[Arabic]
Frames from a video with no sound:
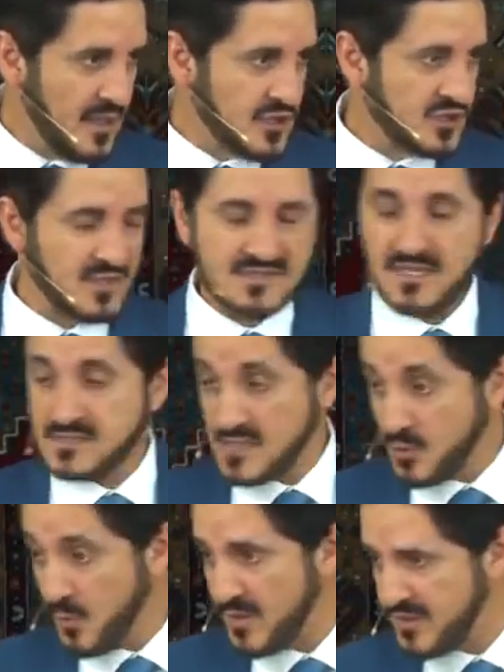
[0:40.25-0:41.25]
الشخصيه
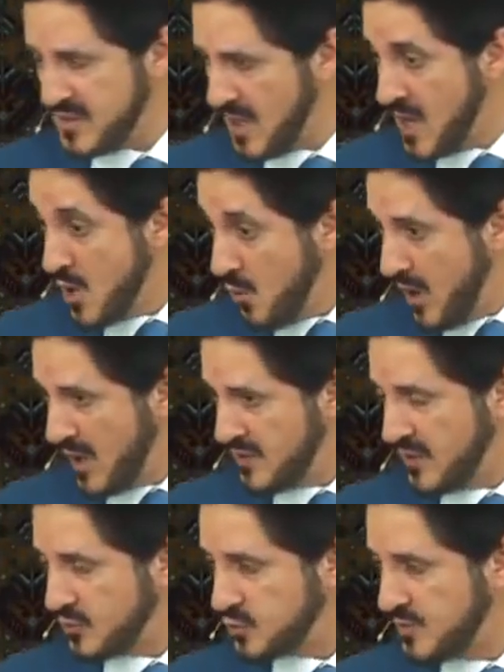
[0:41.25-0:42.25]
السيكوباثيه
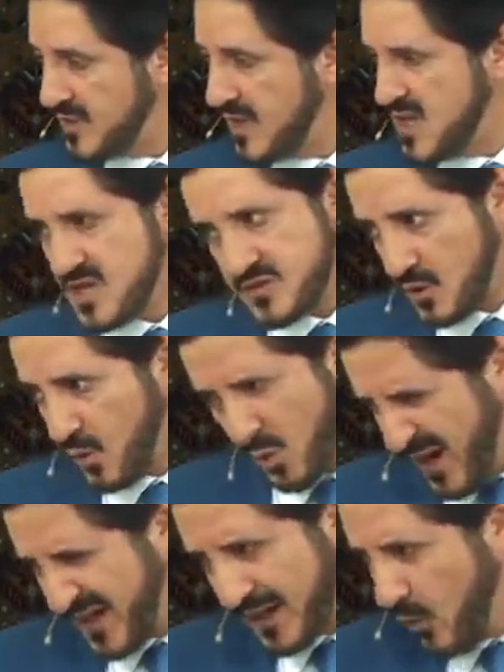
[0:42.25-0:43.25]
وحذرت منها احذروها
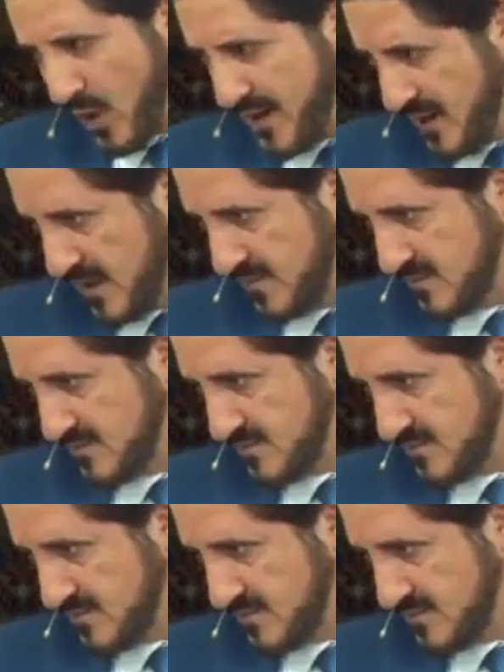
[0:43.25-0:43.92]
واقرأوا عنها